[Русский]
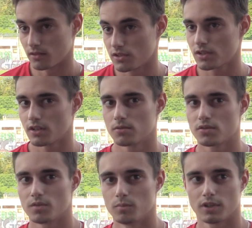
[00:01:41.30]
Ну, я считаю,
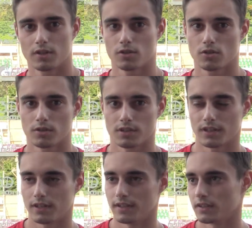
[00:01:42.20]
то, что мы хорошо
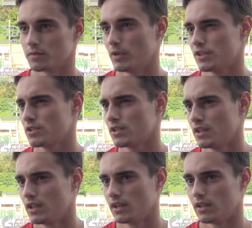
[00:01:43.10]
отыграли этот матч,
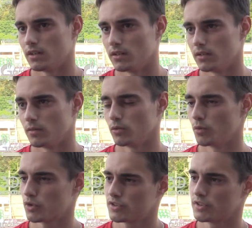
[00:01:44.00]
э,
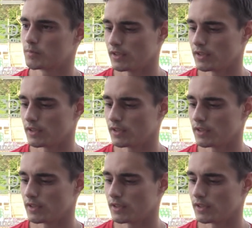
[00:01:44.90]
но просто